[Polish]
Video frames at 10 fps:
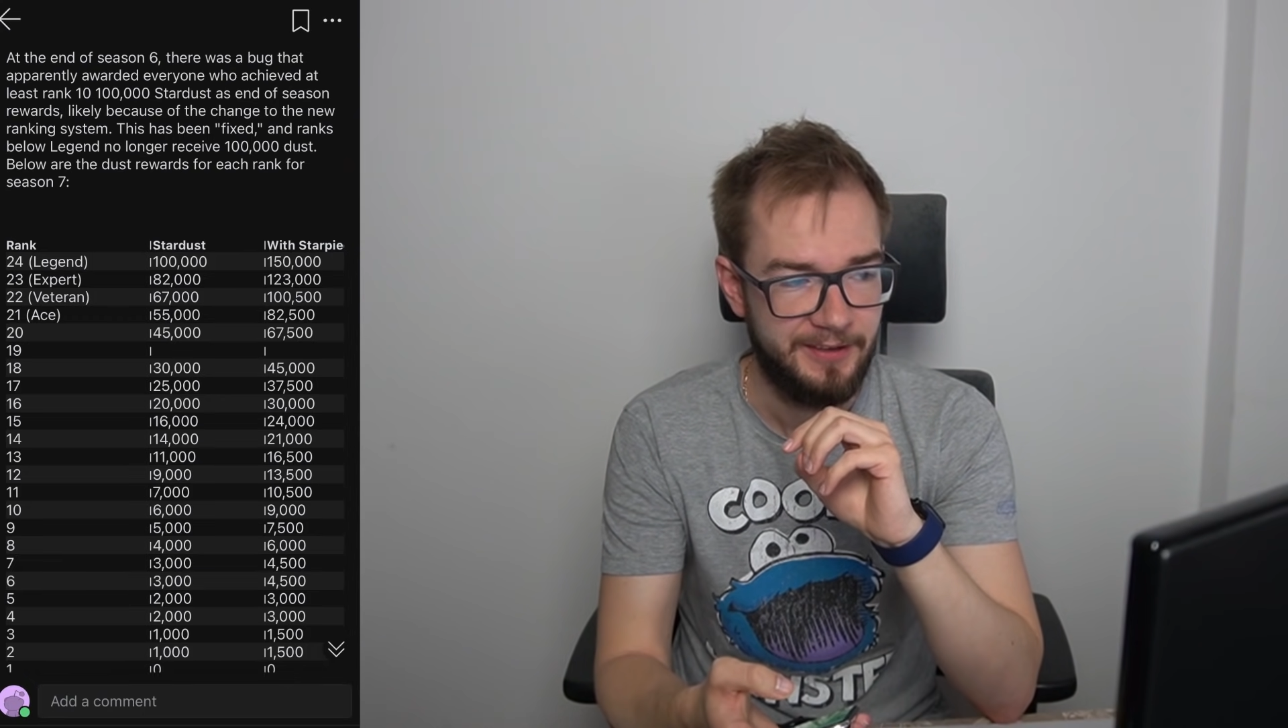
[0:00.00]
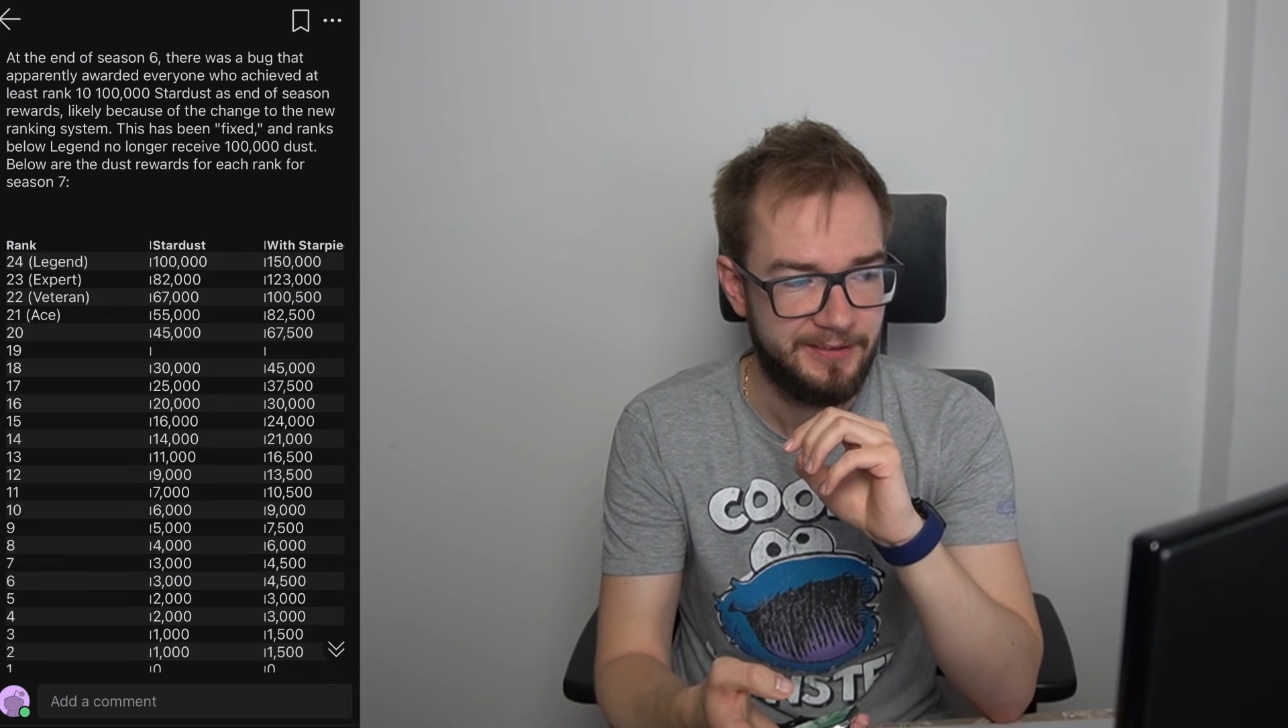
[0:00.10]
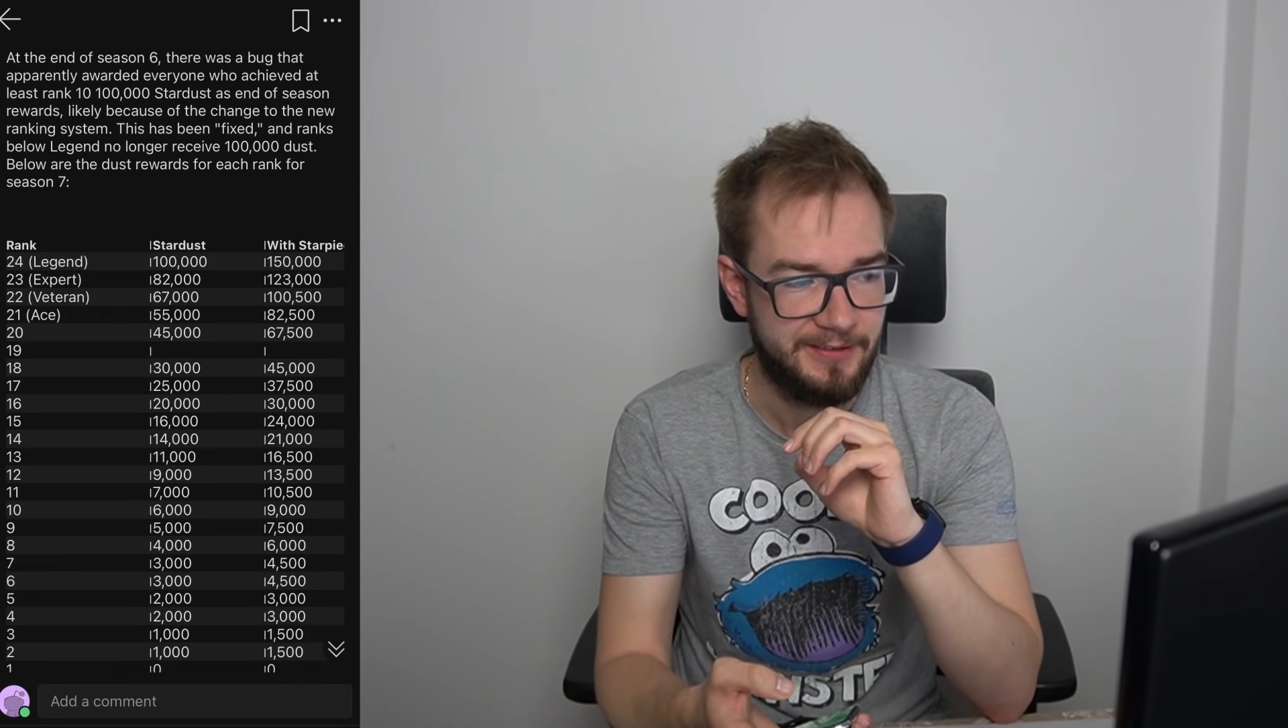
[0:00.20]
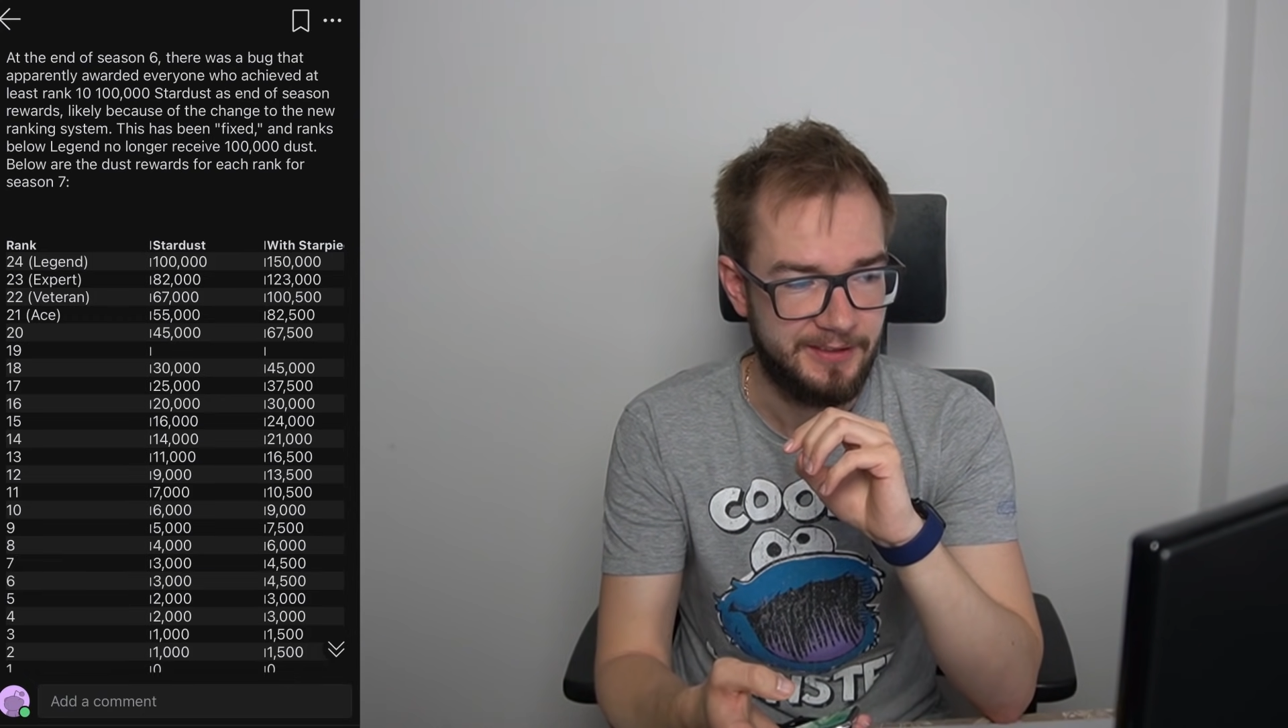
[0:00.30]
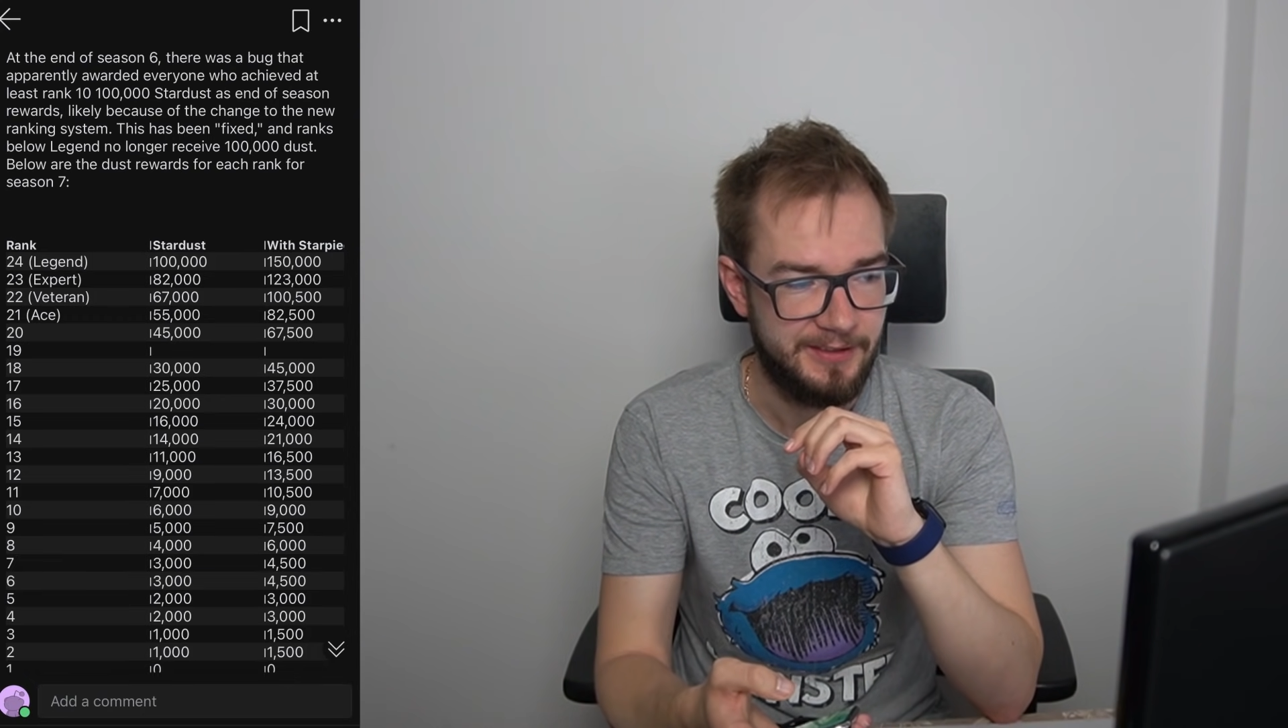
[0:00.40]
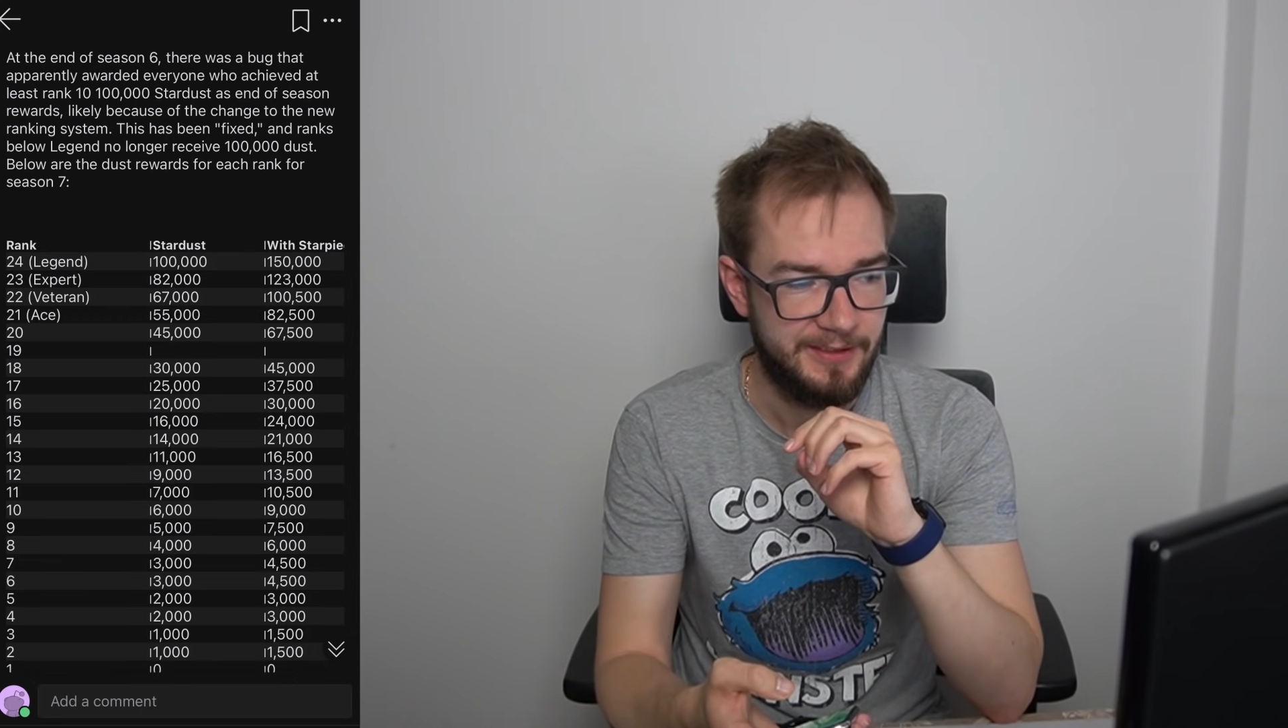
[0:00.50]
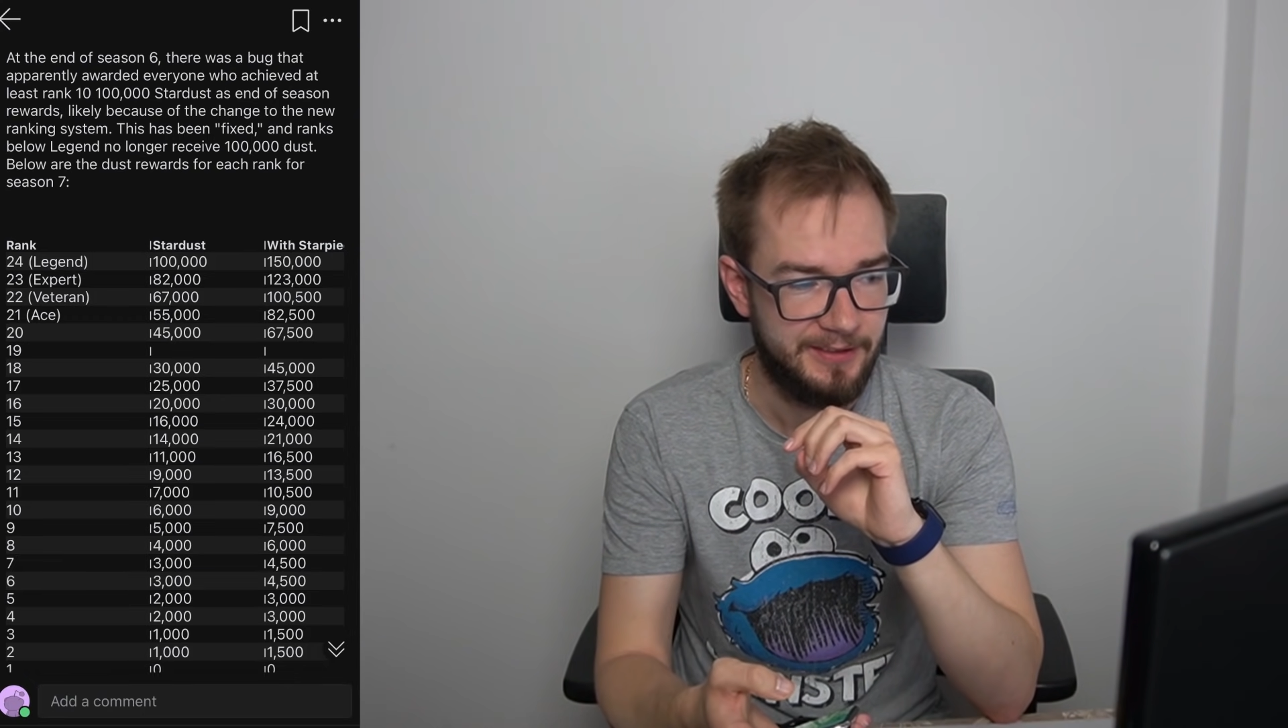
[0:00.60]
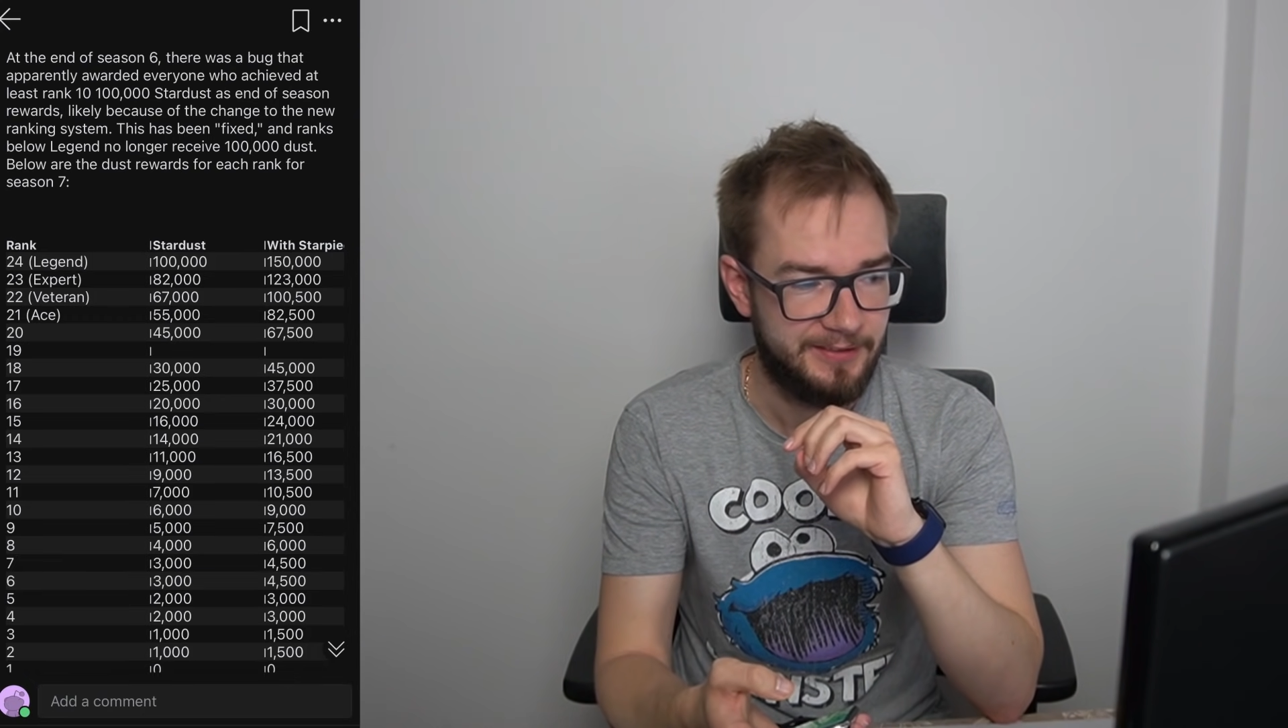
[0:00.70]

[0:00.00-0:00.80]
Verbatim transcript: z